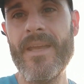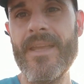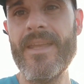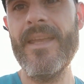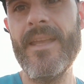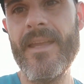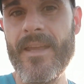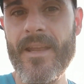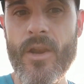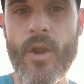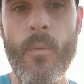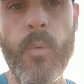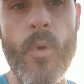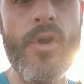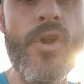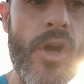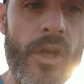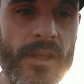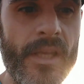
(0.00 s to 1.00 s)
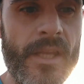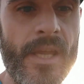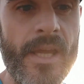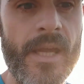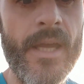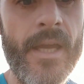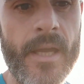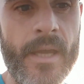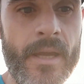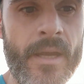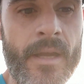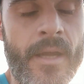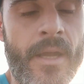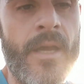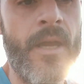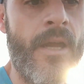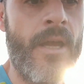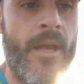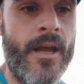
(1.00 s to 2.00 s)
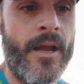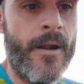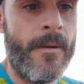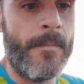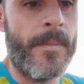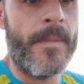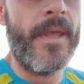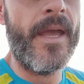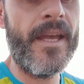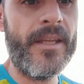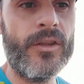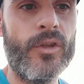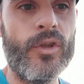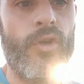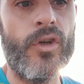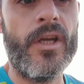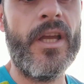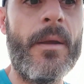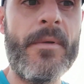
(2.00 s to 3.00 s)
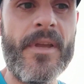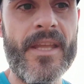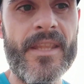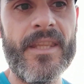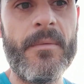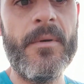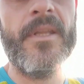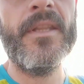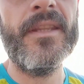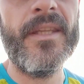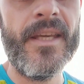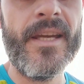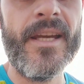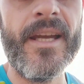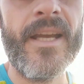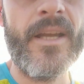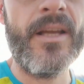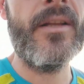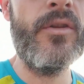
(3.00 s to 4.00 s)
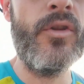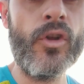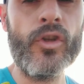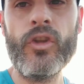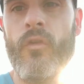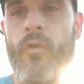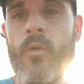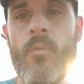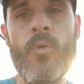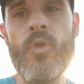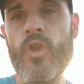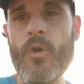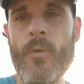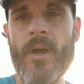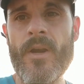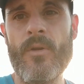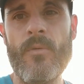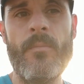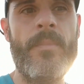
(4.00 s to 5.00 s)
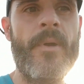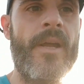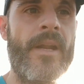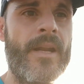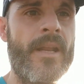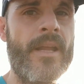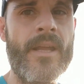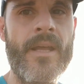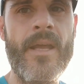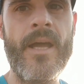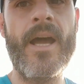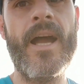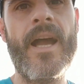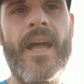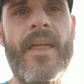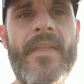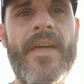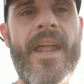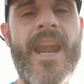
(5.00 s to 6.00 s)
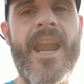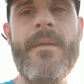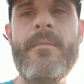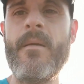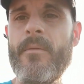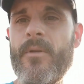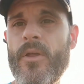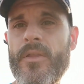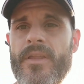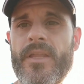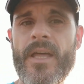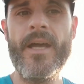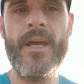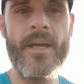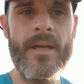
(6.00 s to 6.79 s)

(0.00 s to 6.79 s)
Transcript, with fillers: lo bueno que tiene esto, que evidentemente no todo el mundo va a romper a jadear a la misma velocidad.